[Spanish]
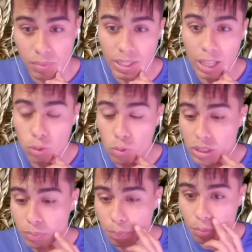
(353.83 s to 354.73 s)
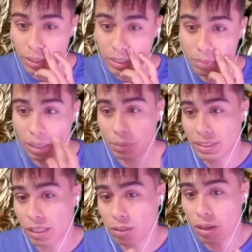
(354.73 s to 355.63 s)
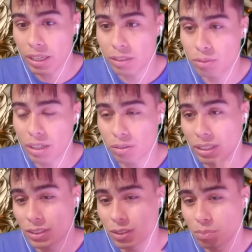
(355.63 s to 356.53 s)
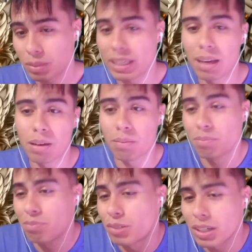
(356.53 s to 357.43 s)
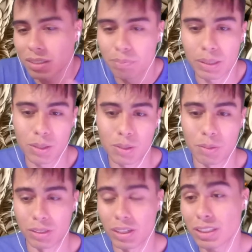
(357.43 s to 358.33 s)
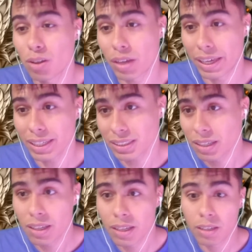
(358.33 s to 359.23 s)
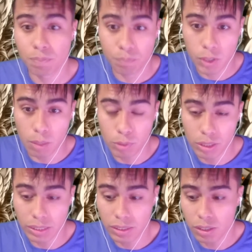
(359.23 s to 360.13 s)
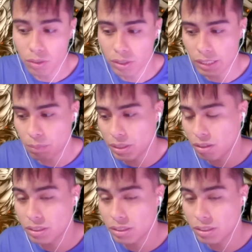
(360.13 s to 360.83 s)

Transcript: Y al último, pues mira, me salió ahí en una rotación media bruh, pero bueno, es lo que es. Como yo les digo, en el video